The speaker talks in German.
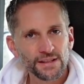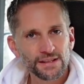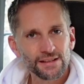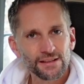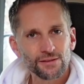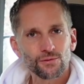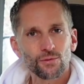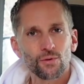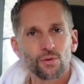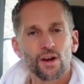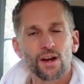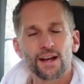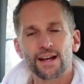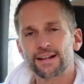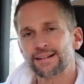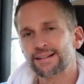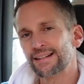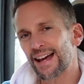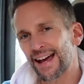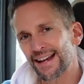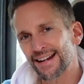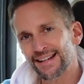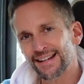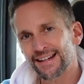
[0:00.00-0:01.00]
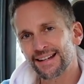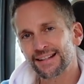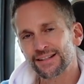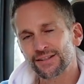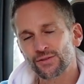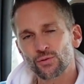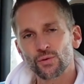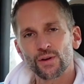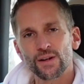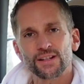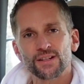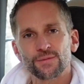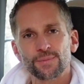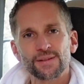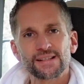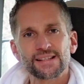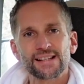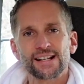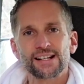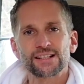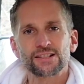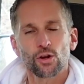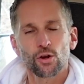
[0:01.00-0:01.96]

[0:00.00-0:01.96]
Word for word: die du in deiner Tour jetzt speziell